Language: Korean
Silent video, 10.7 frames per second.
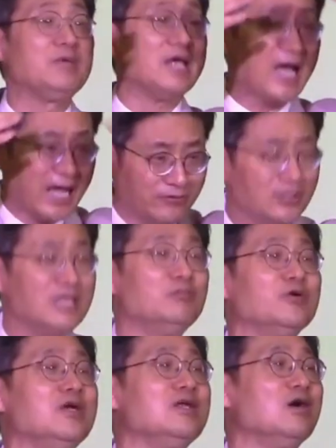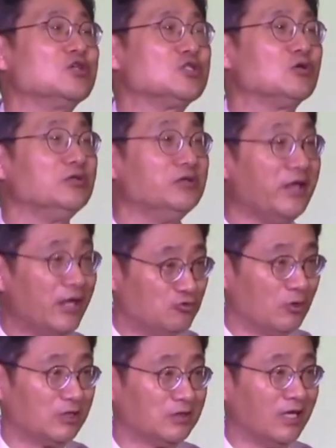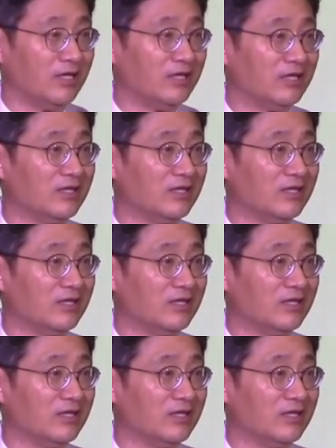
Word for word: 하늘 문을 여시고 내려주었던